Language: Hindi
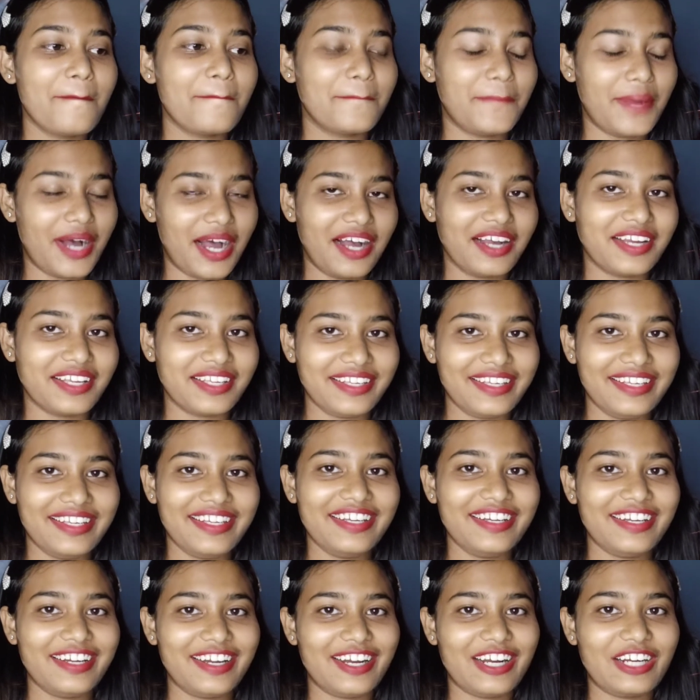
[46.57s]
बाकी
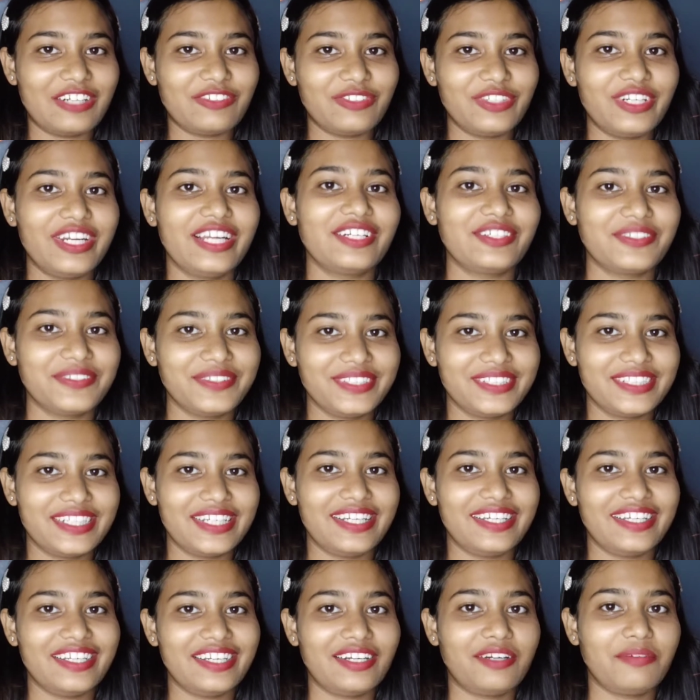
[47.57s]
आई वुड लाइक टू
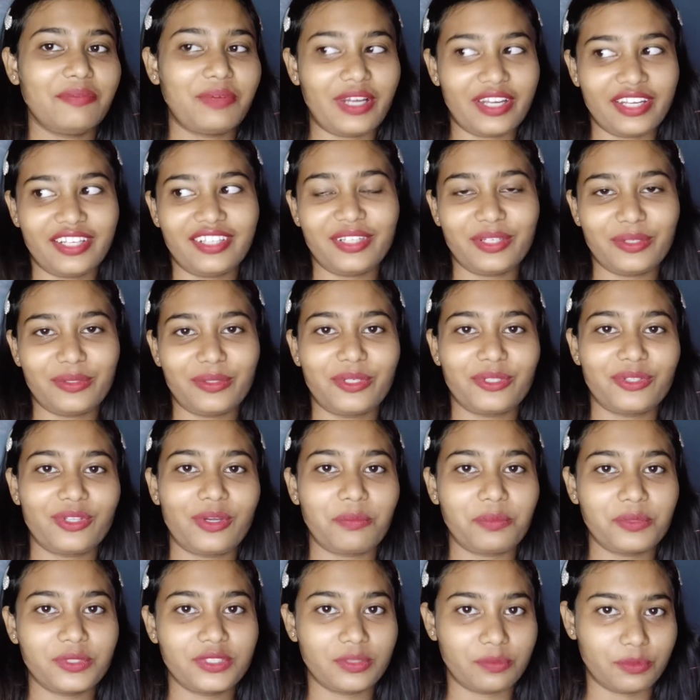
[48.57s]
से कि आप आगे देखोगे तो
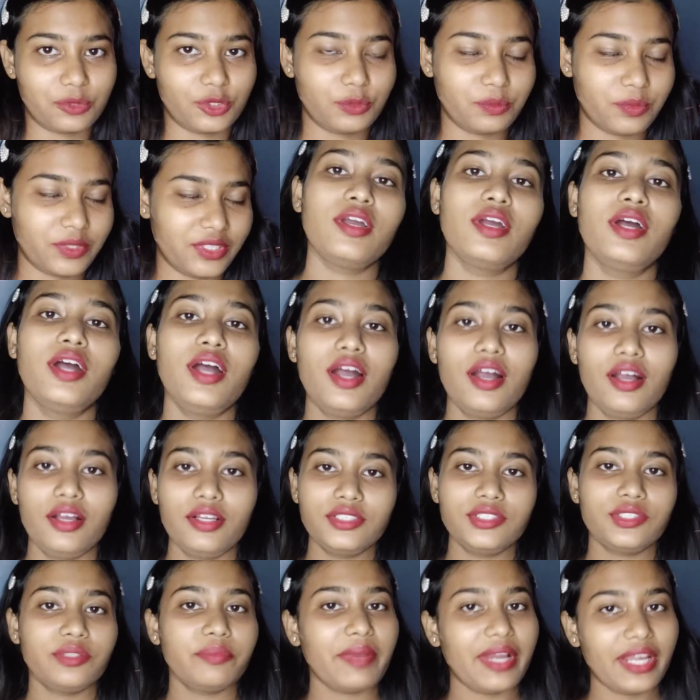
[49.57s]
आपको सब कुछ
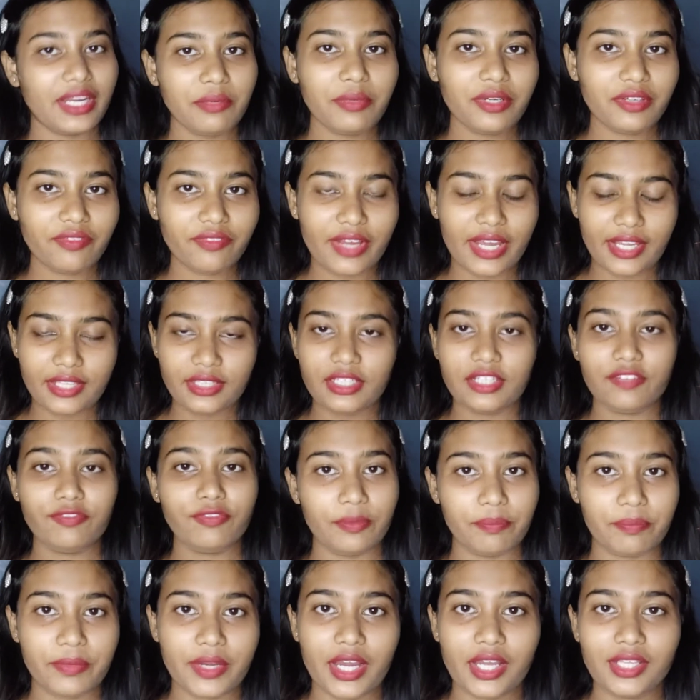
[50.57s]
सो so, मैंने मंगवाए थे
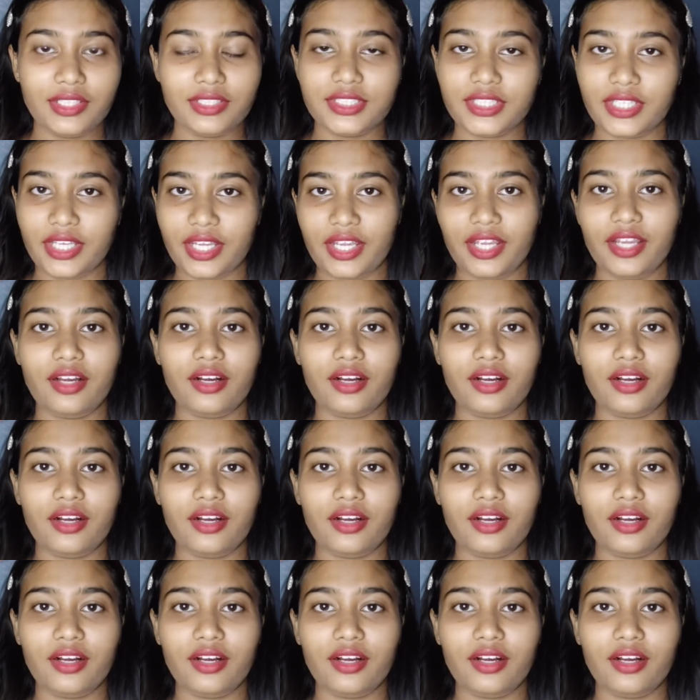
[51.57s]
फ्लिपकार्ट से